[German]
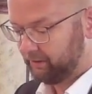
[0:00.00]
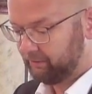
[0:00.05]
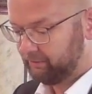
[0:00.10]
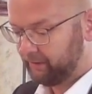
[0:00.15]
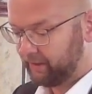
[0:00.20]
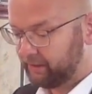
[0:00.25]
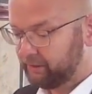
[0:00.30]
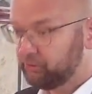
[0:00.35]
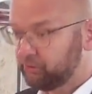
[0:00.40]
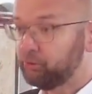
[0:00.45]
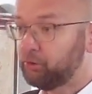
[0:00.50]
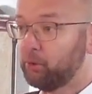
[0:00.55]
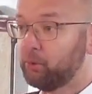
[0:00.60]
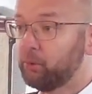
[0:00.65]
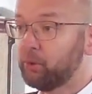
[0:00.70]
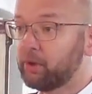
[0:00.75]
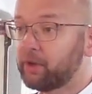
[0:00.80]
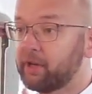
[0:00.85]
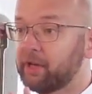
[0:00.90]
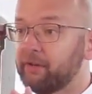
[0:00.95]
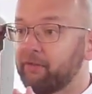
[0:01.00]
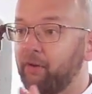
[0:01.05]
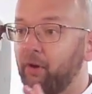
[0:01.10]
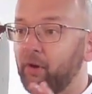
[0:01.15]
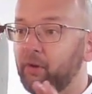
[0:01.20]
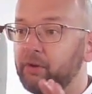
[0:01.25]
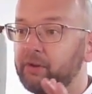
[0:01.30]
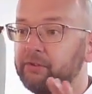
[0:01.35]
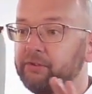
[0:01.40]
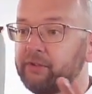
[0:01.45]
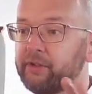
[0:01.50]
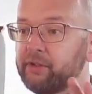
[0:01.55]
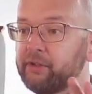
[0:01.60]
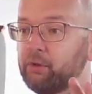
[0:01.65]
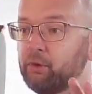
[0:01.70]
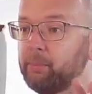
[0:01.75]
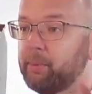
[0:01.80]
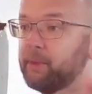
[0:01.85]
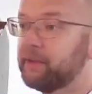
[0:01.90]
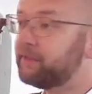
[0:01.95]
Wenn dunkle Wolken sich
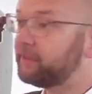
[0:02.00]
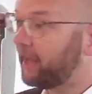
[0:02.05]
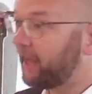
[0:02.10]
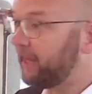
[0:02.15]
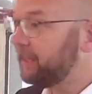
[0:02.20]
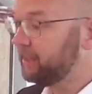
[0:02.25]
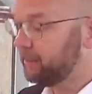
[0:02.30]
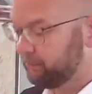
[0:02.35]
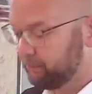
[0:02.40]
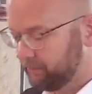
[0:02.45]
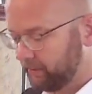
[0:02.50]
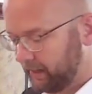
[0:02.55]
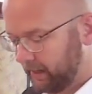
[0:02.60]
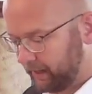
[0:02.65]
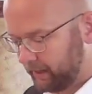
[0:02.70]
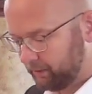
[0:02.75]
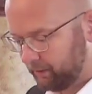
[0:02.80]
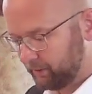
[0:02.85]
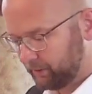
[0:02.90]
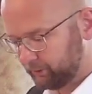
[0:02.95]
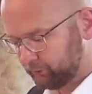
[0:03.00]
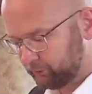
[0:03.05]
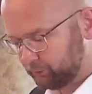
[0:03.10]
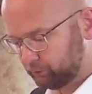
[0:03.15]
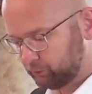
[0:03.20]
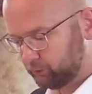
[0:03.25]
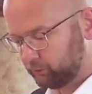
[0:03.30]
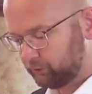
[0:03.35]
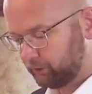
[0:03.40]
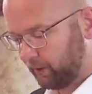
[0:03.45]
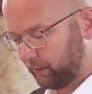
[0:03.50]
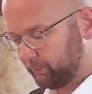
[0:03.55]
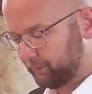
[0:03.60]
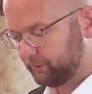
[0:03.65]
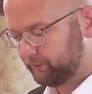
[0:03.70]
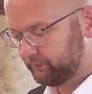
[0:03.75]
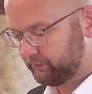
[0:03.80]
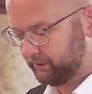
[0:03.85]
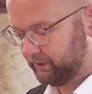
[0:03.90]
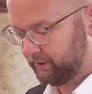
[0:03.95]
über deinem Leben
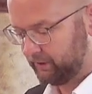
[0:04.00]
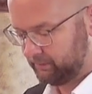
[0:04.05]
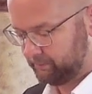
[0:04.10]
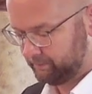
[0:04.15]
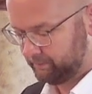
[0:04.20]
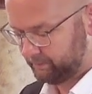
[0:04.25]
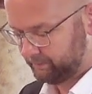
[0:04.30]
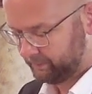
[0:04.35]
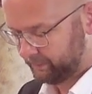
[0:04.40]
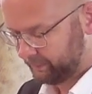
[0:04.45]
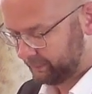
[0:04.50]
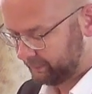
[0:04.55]
zusammenziehen,